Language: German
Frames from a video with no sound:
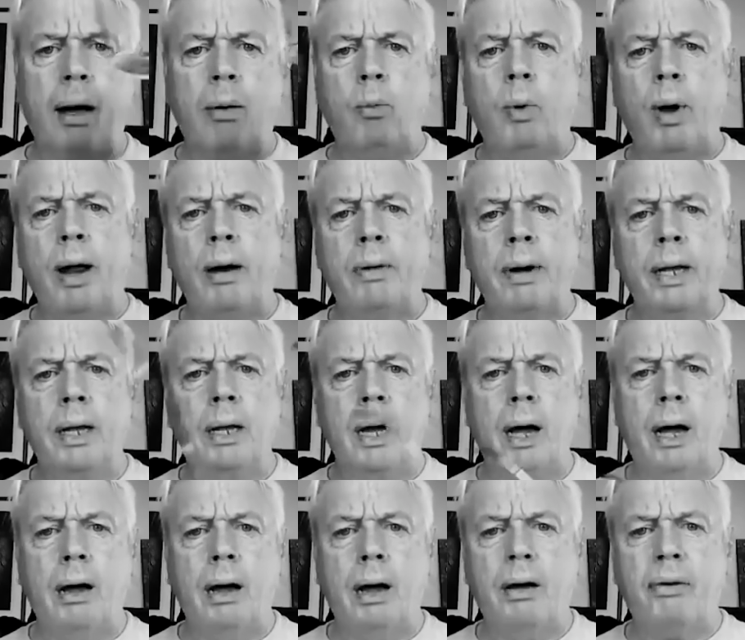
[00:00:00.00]

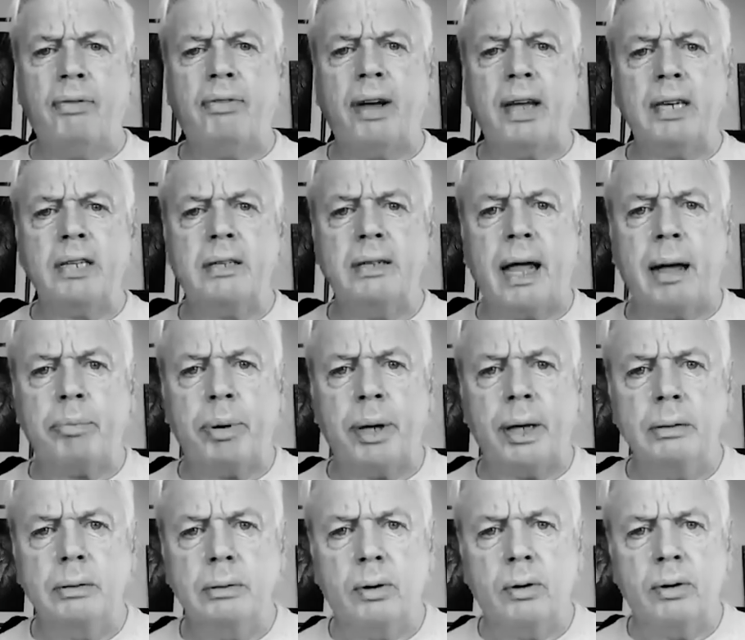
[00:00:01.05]
Erniedrigung. Uh,
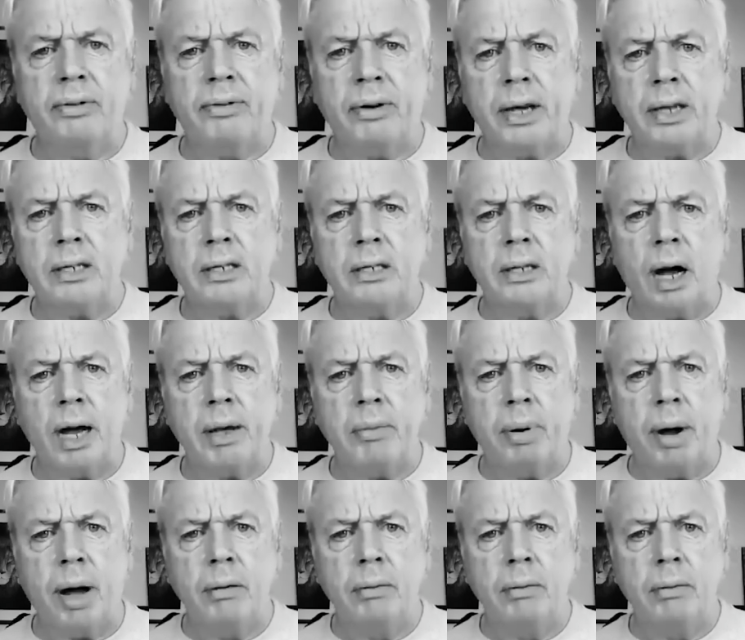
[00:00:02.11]
Nehmen wir ein Beispiel.